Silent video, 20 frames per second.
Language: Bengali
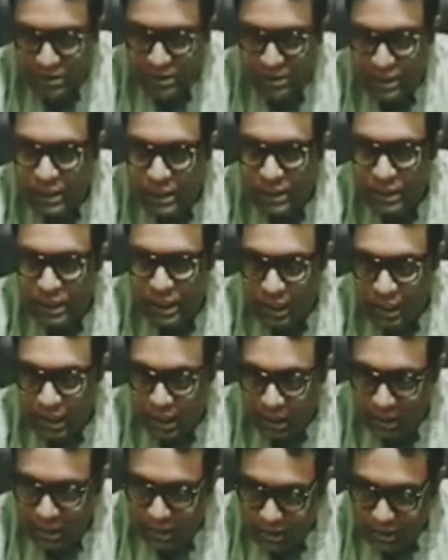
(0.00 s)
থেকে যারা
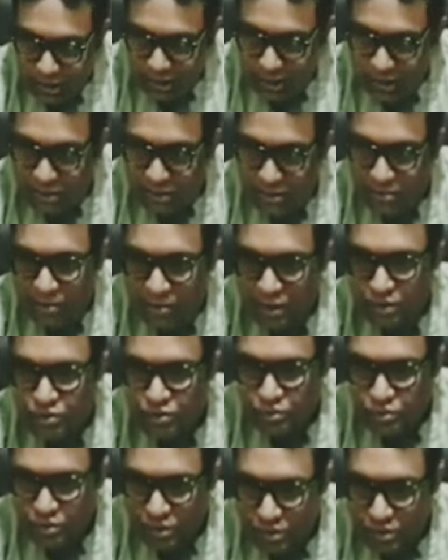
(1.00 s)
পাশ
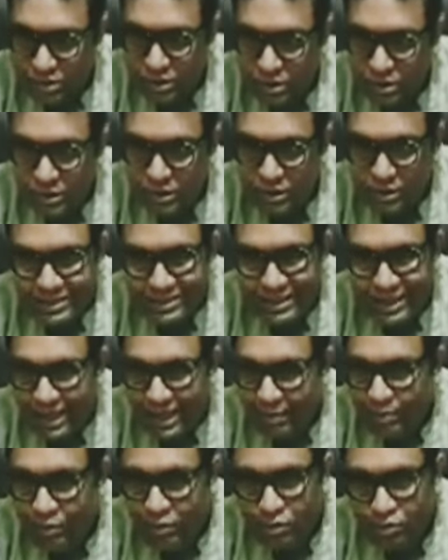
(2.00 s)
করেছেন তারা
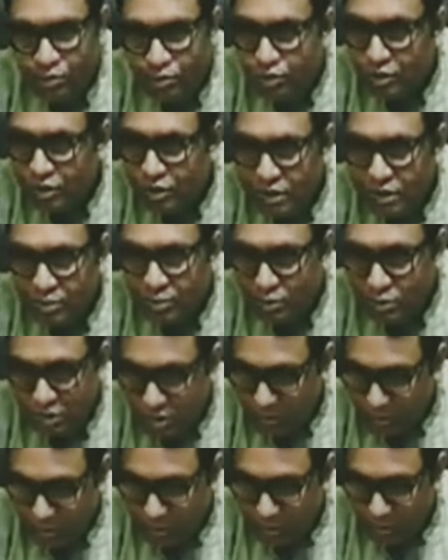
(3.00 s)
পরবর্তীতে বসতে
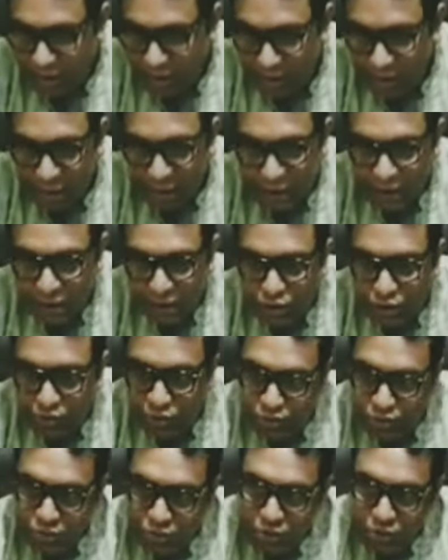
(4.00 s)
পারবেন না কিন্তু
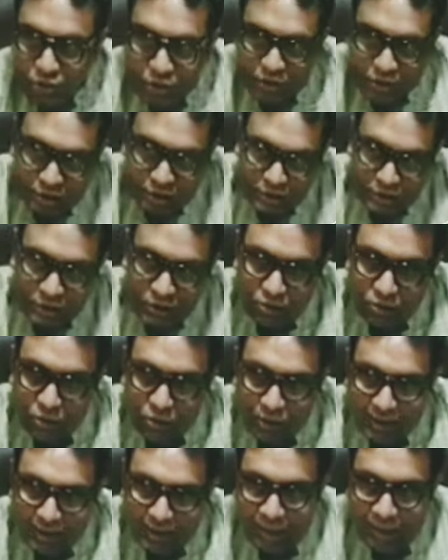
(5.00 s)
যেগুলো
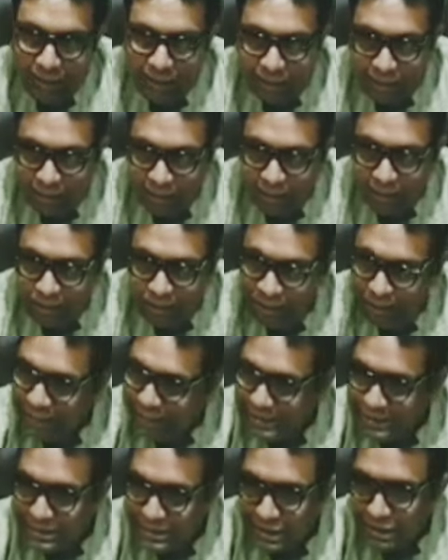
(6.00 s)
অলরেডি অ্যাপয়েন্টমেন্ট হয়ে আছে
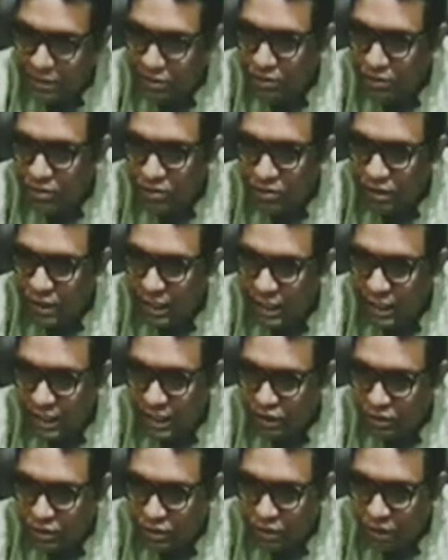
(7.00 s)
সেগুলোতে টাচ
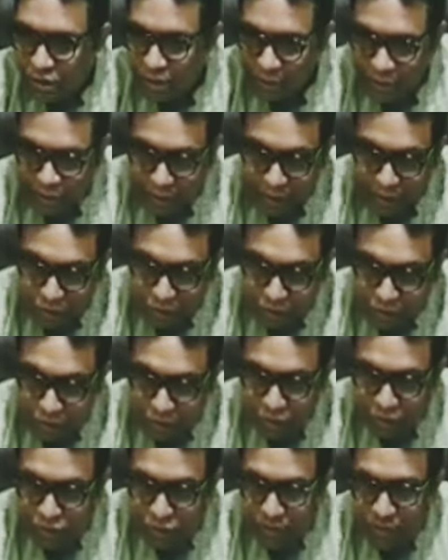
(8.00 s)
করা হবে না কিন্তু এখন
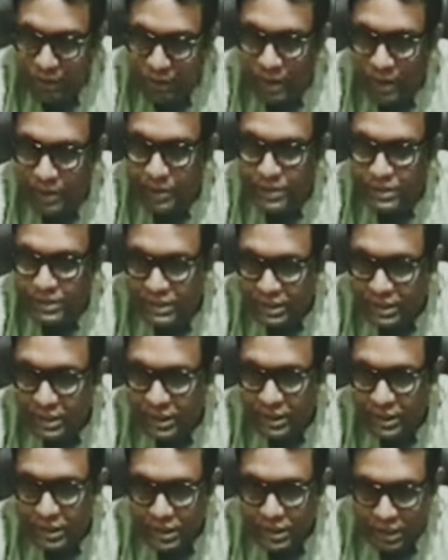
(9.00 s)
সব থেকে বেশি
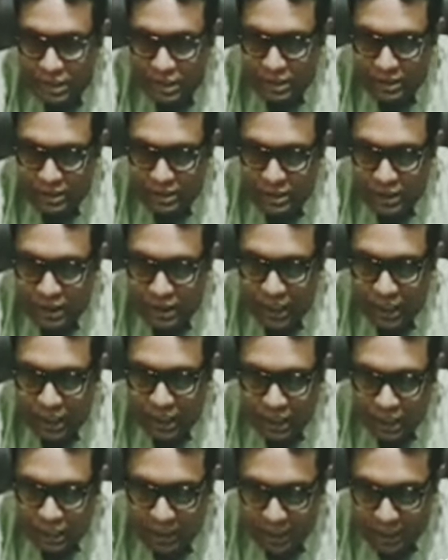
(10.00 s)
যেটা
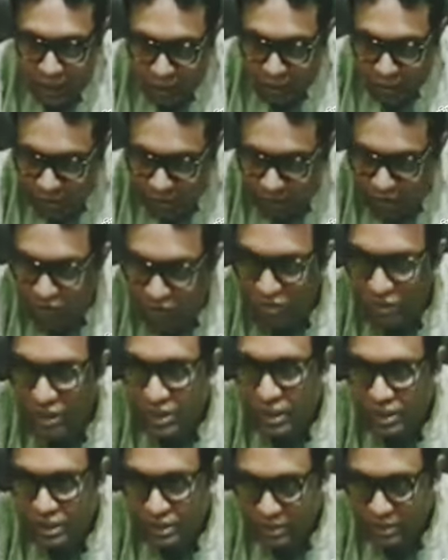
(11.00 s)
নিয়ে কনফিউশন
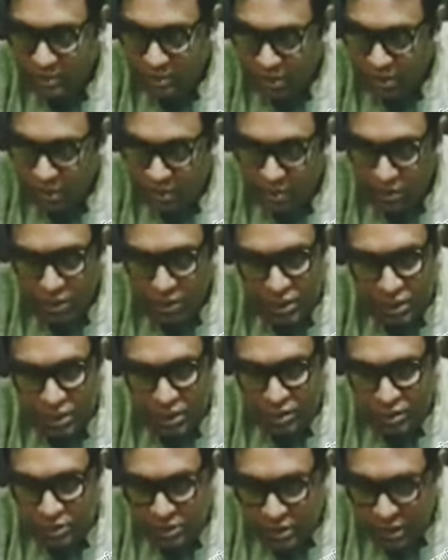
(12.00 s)
আছে আপনাদের মনে সেটা
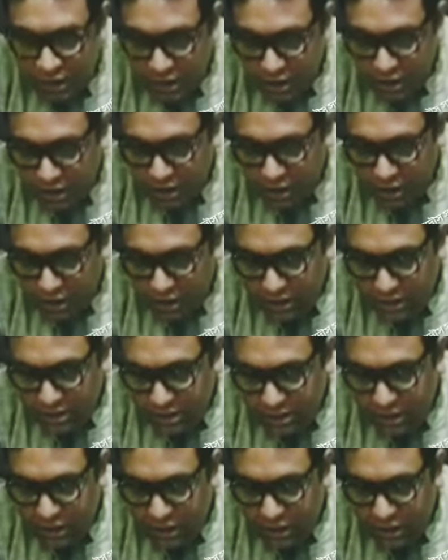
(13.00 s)
হচ্ছে যে